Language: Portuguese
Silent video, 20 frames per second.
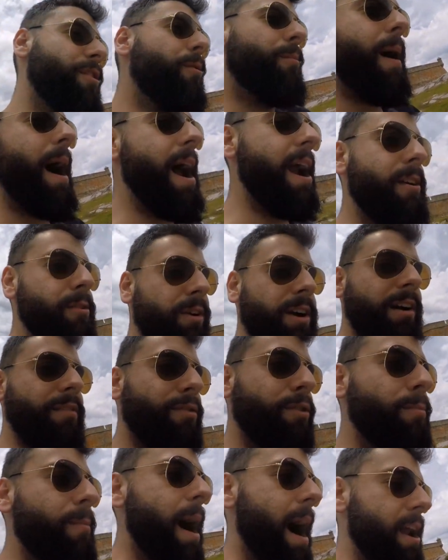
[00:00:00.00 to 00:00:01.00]
ver o mar. Nunca
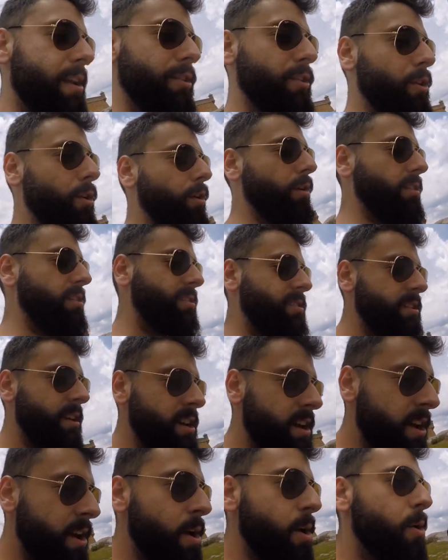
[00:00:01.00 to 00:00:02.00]
viu o mar, Douglas.
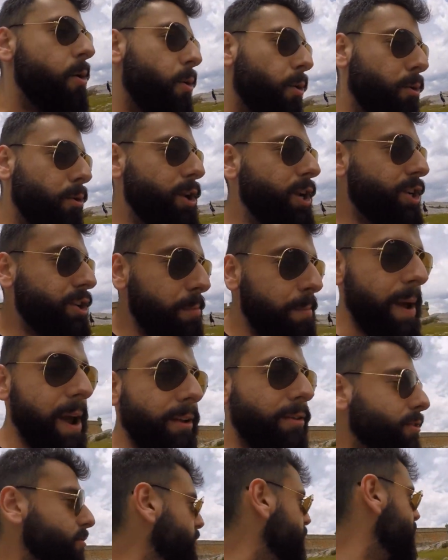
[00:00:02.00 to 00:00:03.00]
O guri de Bento